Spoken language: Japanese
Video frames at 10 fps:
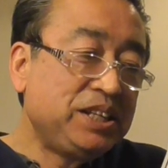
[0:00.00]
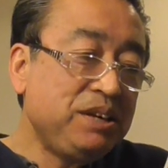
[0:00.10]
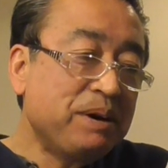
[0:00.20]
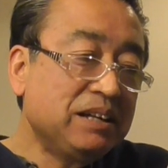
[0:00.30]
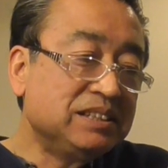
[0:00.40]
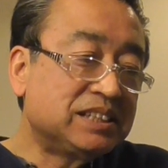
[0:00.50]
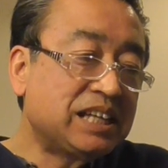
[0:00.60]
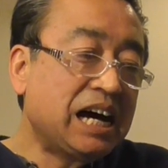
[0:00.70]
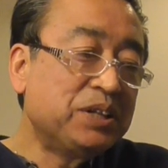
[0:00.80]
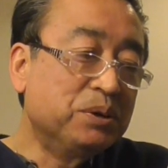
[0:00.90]
2番
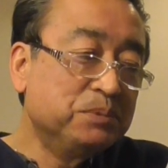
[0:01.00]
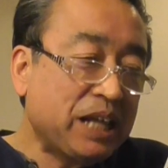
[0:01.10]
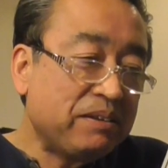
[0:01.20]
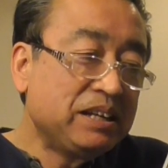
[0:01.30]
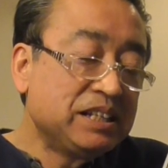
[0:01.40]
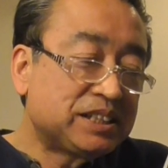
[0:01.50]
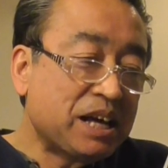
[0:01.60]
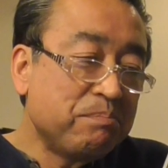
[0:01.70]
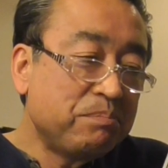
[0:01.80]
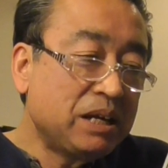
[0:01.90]
サード宗
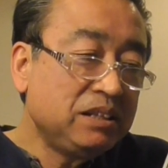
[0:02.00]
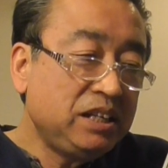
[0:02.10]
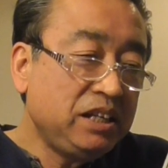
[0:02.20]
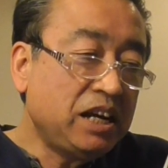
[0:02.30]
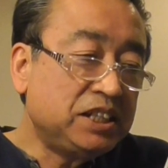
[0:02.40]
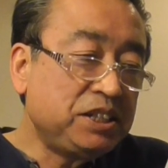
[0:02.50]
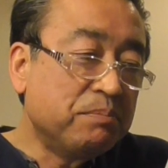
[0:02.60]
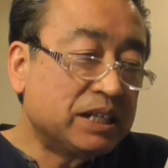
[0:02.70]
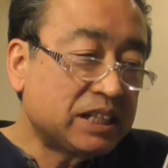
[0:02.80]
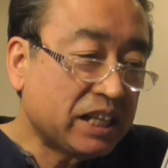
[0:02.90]
3番 DH
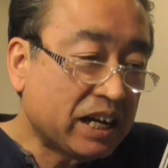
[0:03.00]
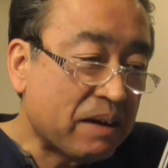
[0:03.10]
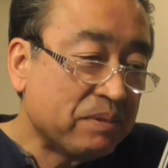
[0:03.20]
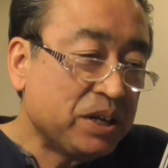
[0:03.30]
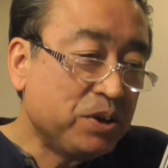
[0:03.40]
正隆